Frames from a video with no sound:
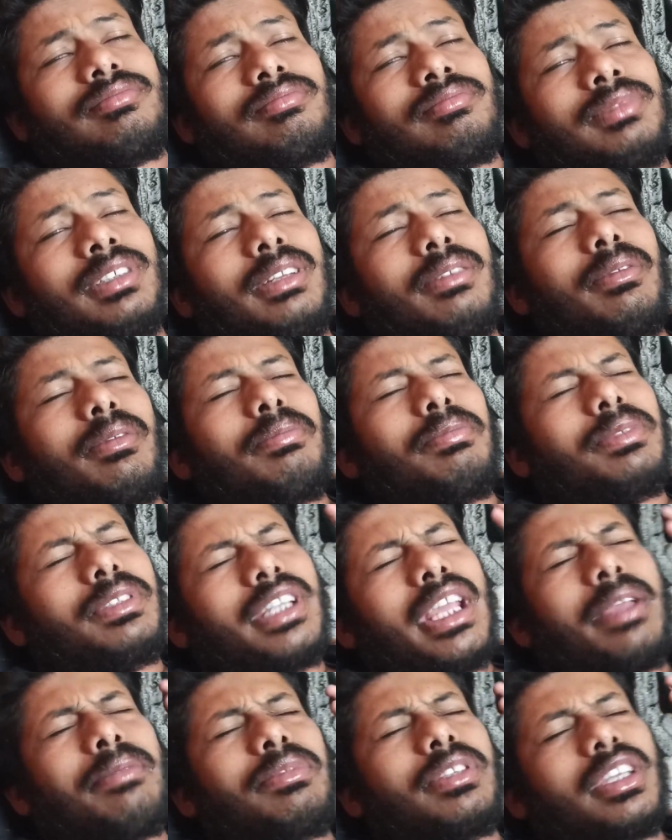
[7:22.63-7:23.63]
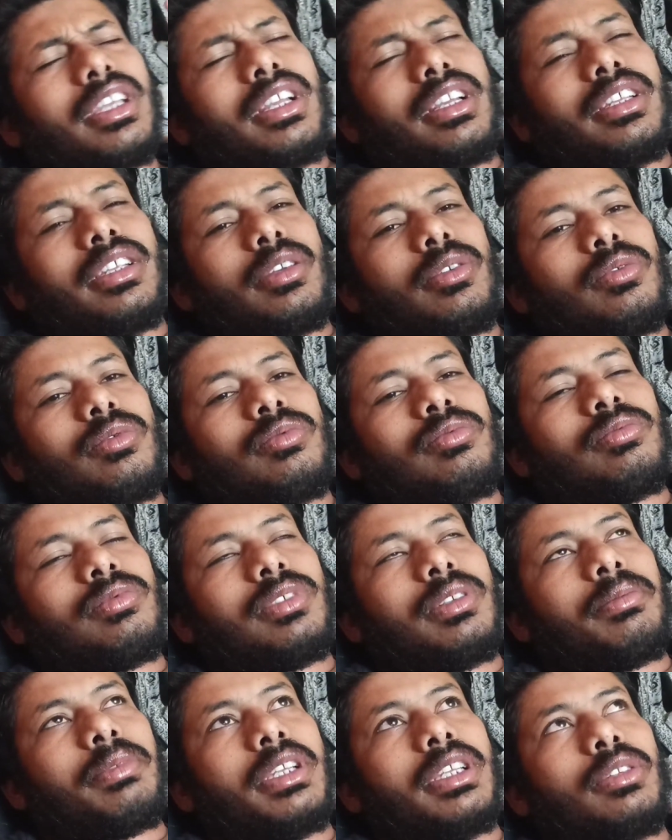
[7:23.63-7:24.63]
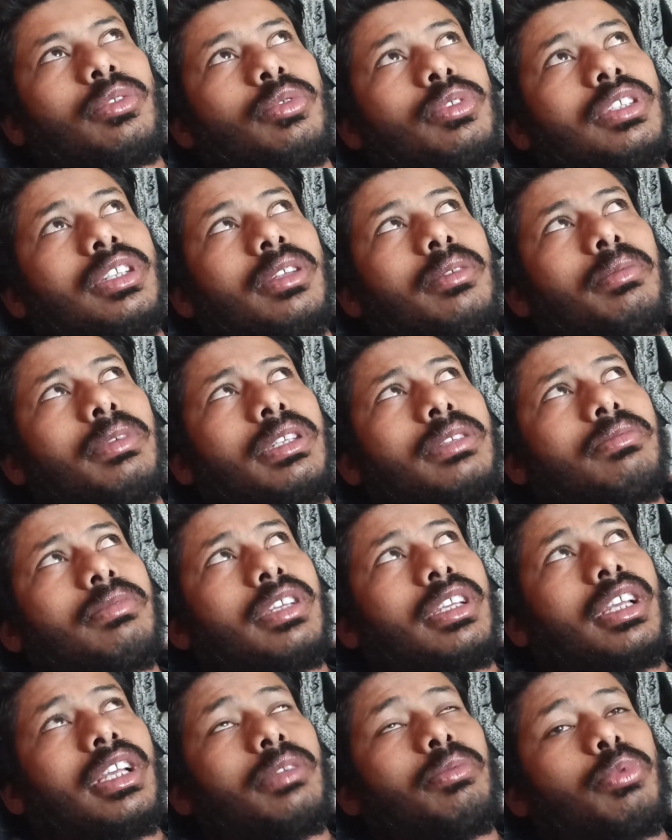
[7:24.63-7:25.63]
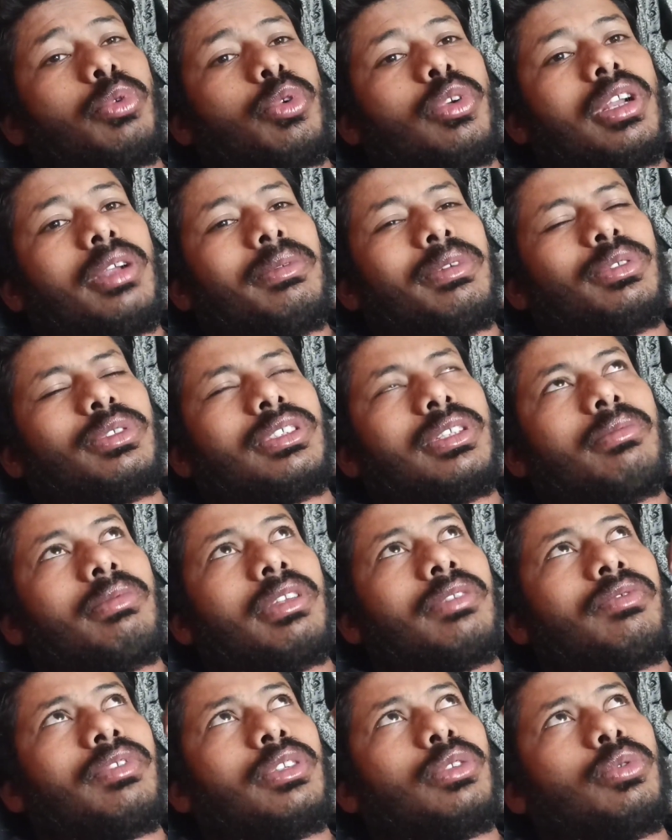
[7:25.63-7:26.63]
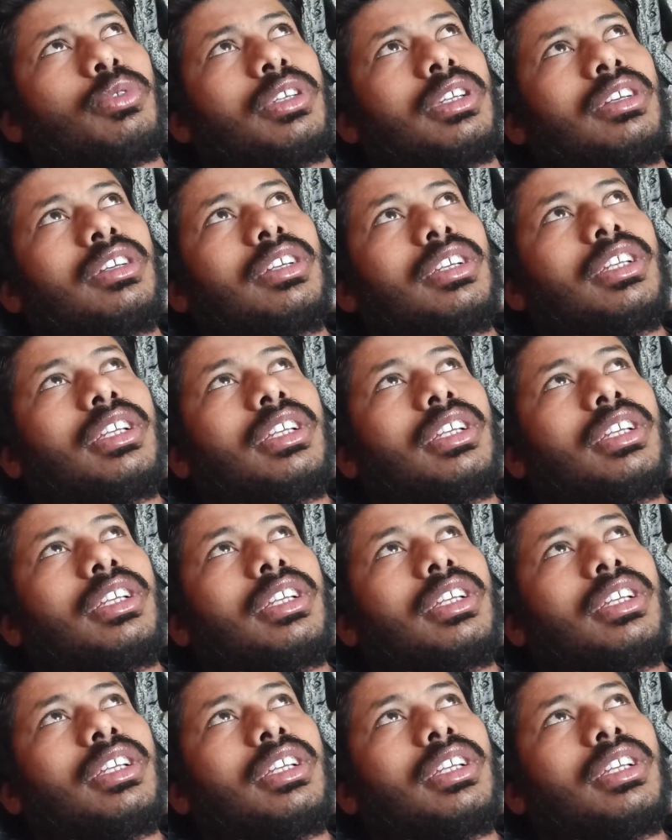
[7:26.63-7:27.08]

मतलब अब टाइम से ही आ गया हूँ अब एक दो दिन है बीच में एक आध प्रोग्राम है उसके बाद फिर थोड़ा